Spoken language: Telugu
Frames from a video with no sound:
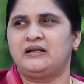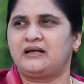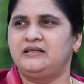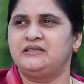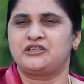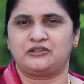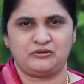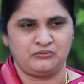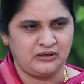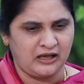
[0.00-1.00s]
నాకు ఇది
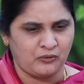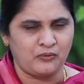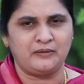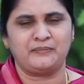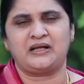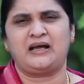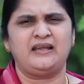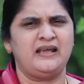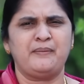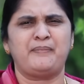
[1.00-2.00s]
శత్రువు నా రోగం
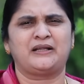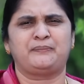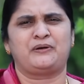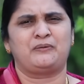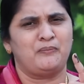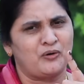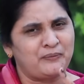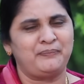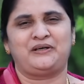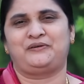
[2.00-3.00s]
అని ఏం బాధపడకు
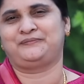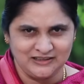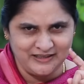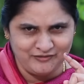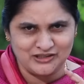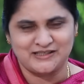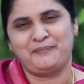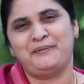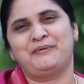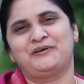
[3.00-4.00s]
మొర్రపెట్టు దేవుని
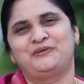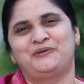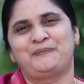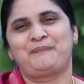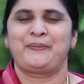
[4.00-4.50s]
సమీపంగా ఉండు